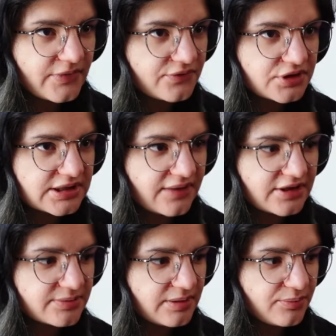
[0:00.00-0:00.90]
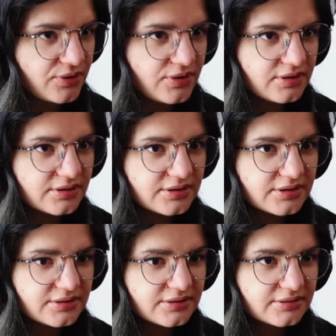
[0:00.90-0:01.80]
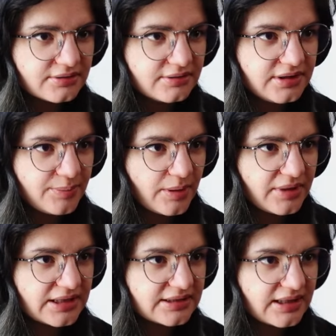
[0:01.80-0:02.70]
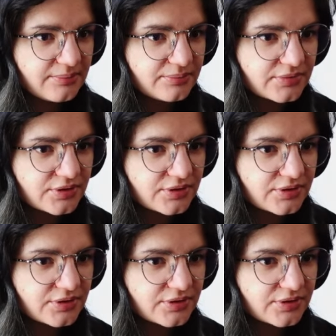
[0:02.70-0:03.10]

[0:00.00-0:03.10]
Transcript: Wszystkie wezmę, bo y, nie pamiętam,